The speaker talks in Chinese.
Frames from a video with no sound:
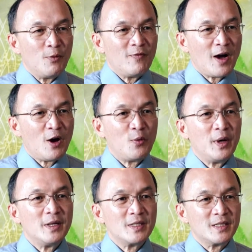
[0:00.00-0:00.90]
发
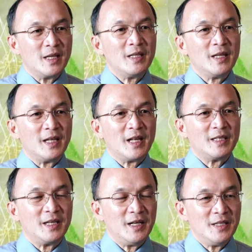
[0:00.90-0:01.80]
挥神给她
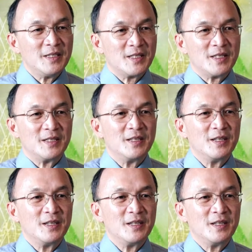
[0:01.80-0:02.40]
的恩赐，